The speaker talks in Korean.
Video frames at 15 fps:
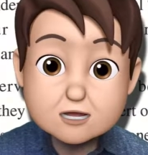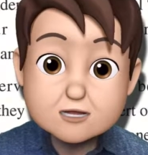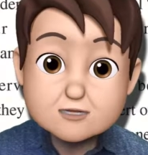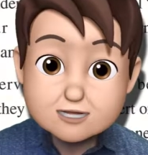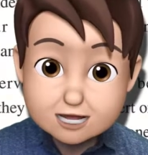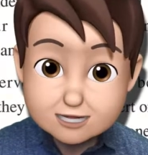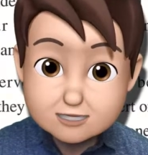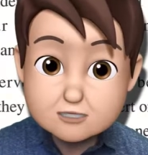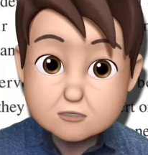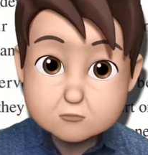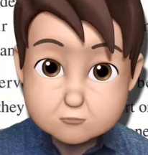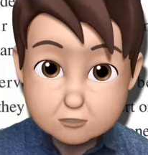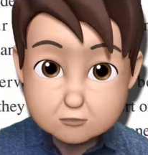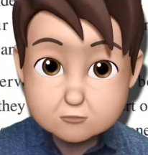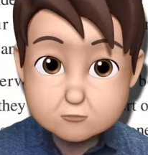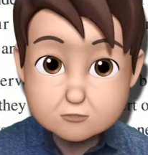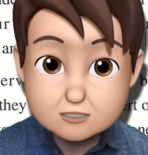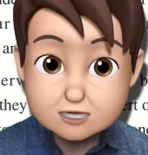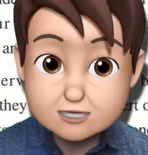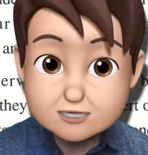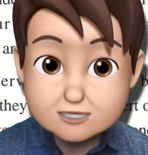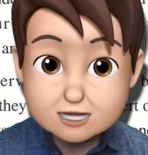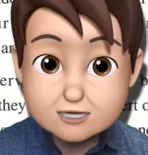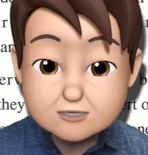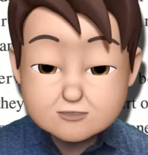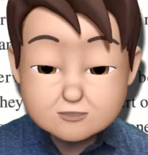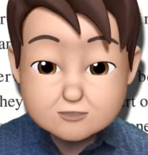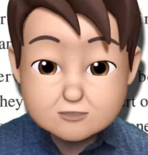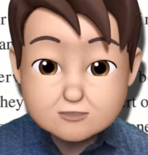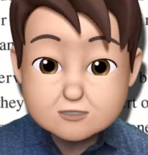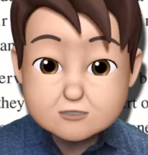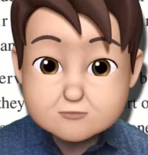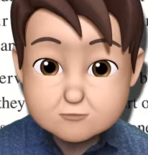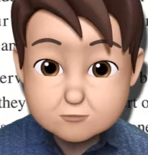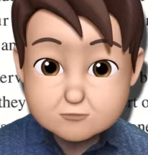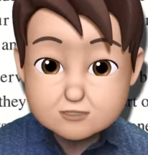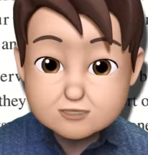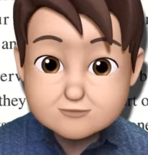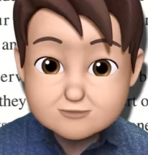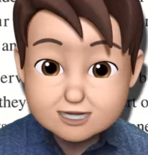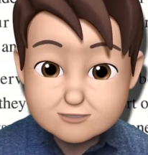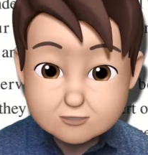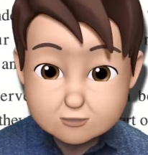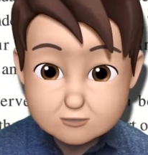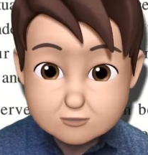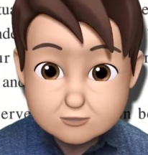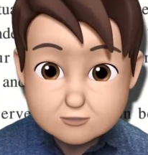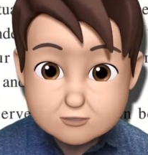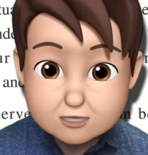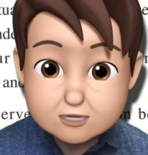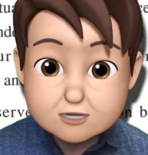단서 위주로 찾는다는 거 그거 명심하면서